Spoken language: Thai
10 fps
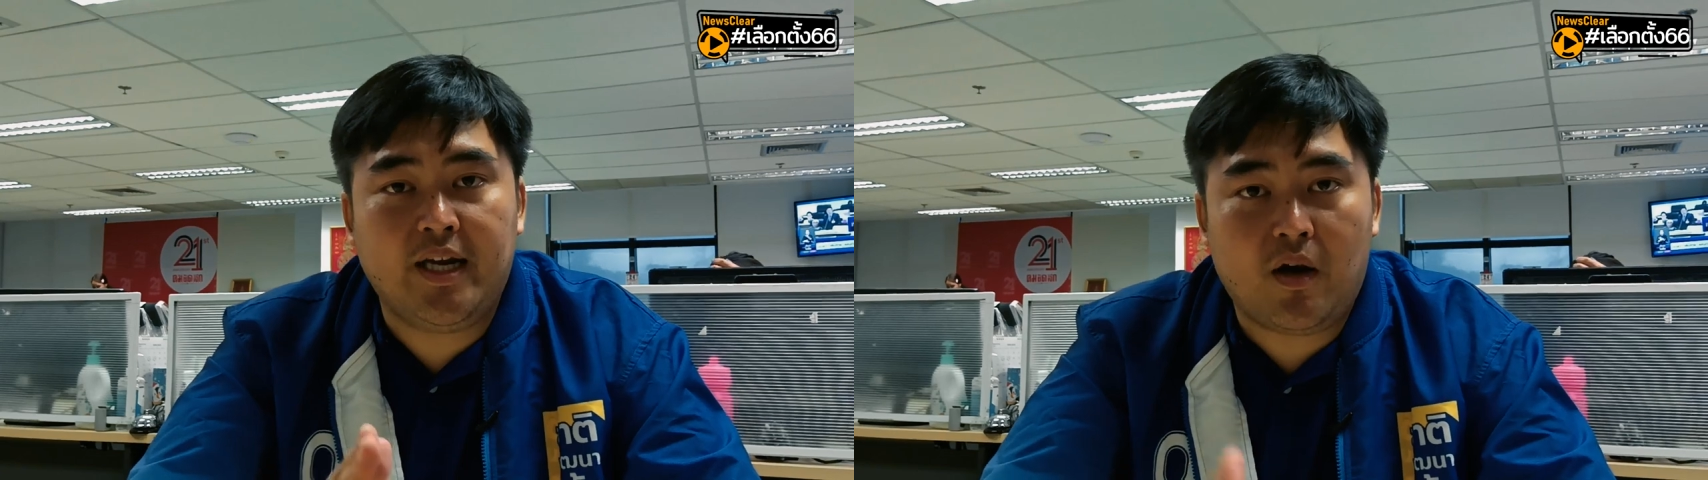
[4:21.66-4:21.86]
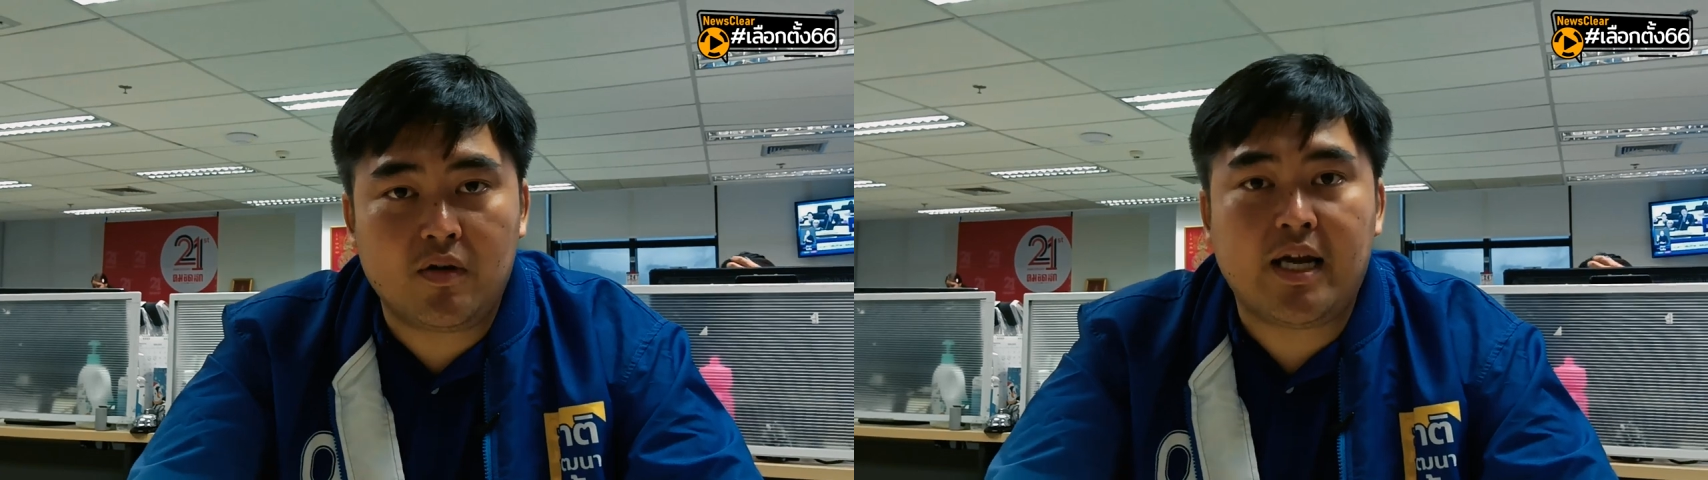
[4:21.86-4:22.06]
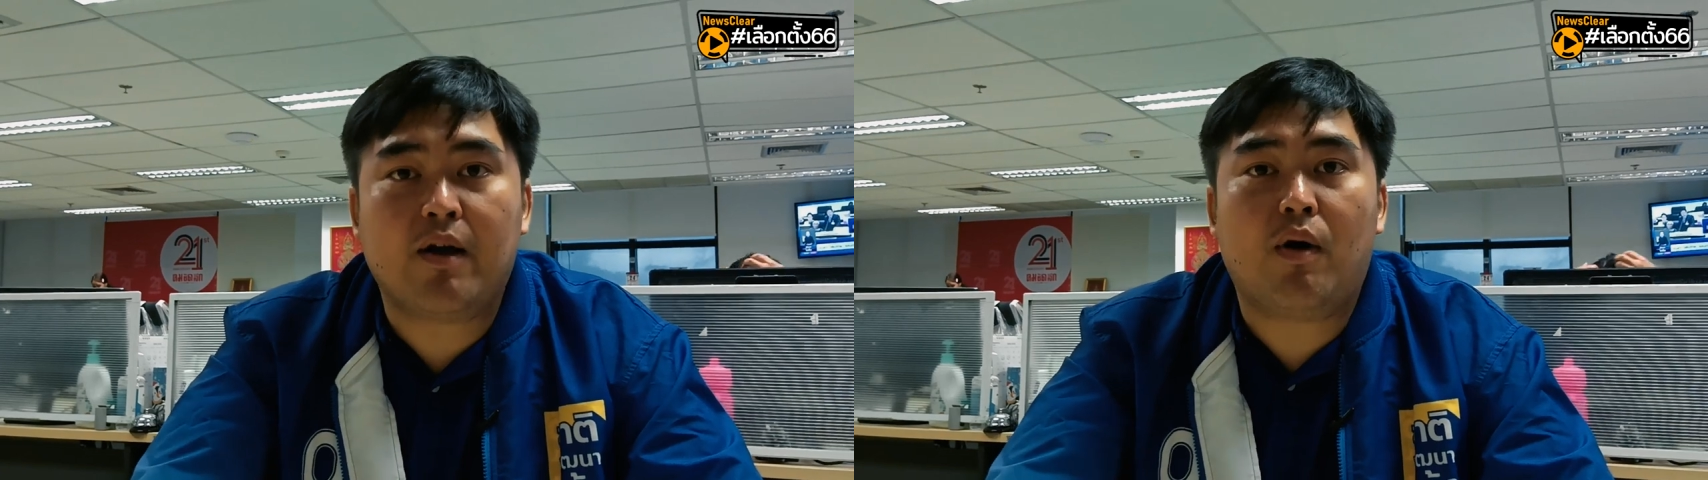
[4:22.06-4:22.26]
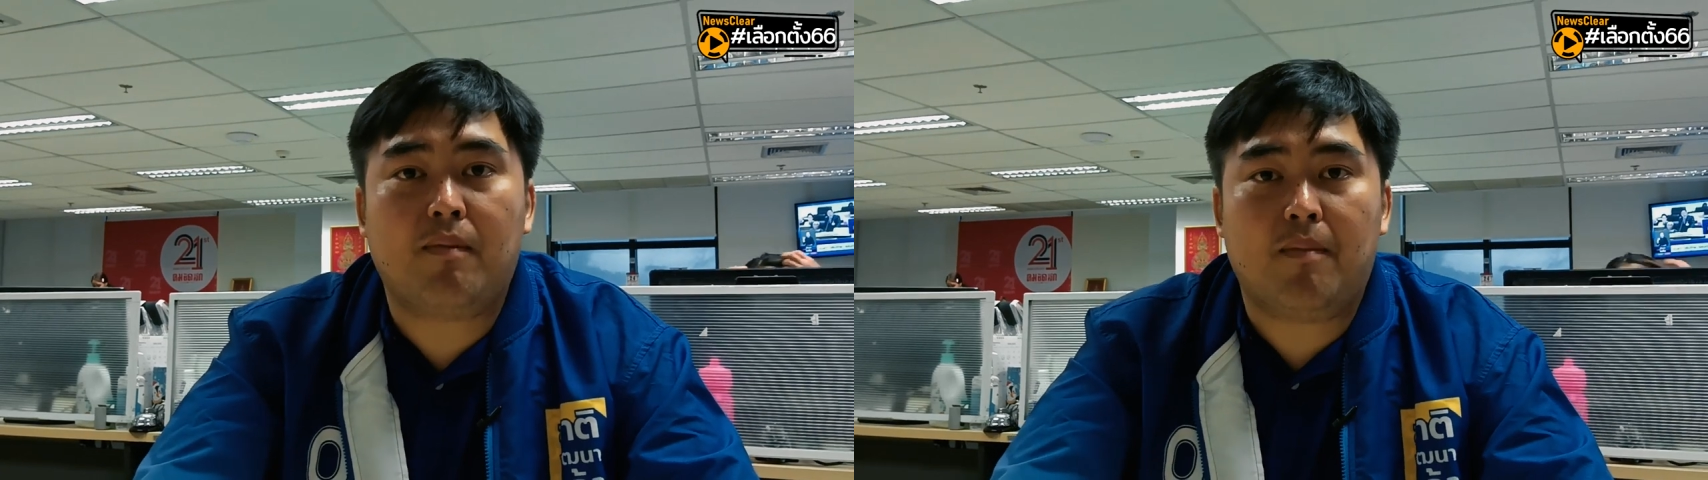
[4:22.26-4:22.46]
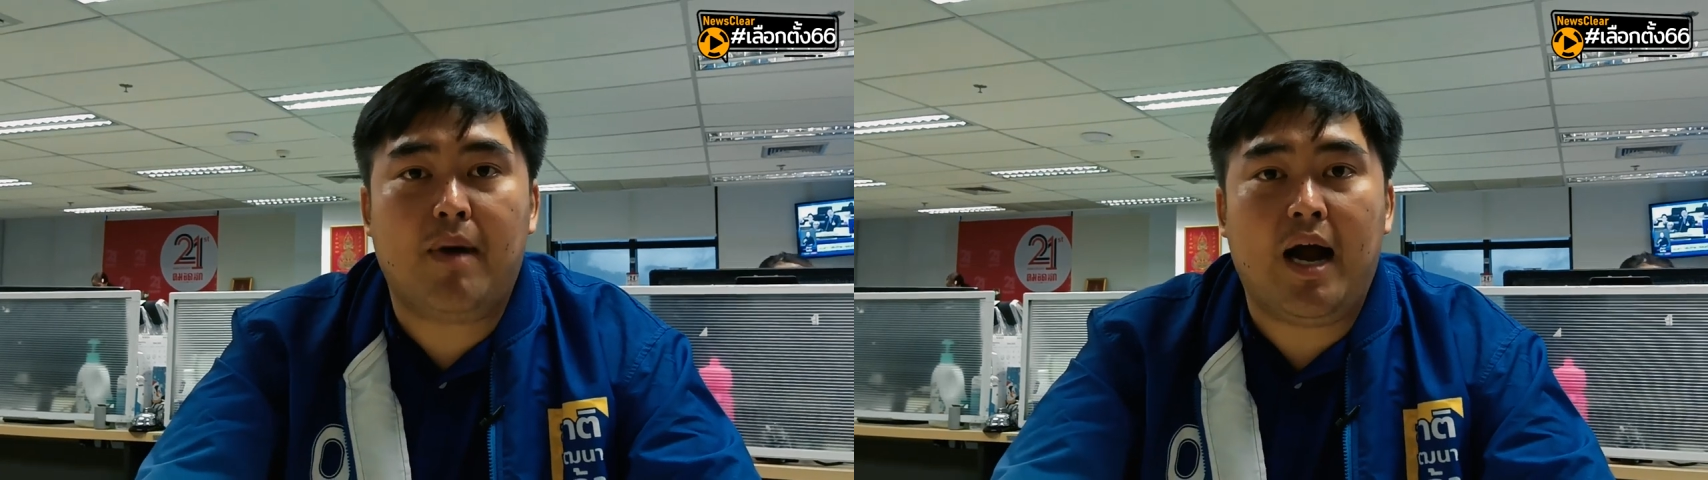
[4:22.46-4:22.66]
นที่เข้าใจค
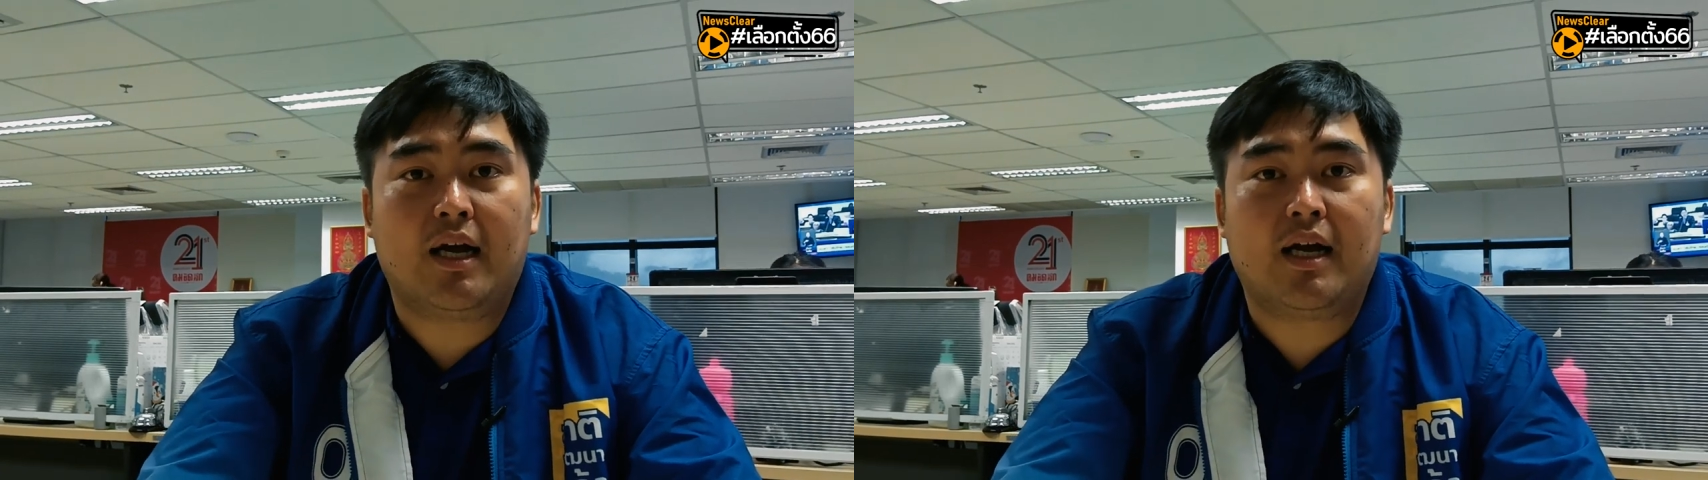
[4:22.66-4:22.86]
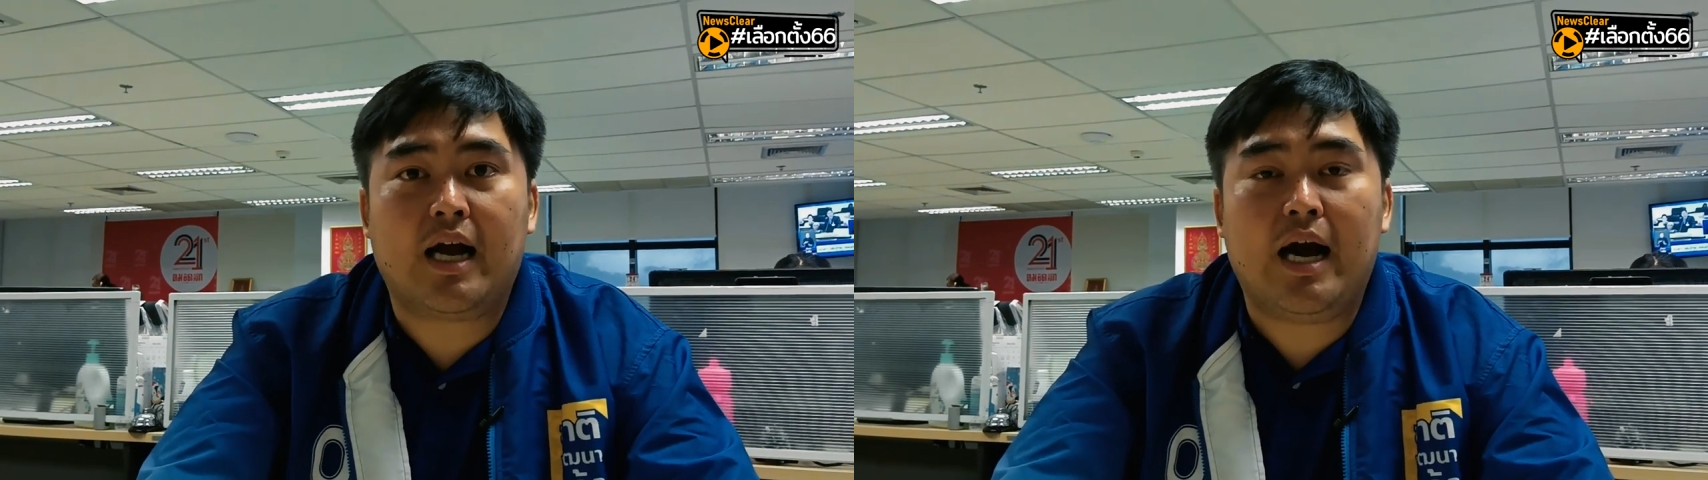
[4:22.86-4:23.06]
วามลำบาก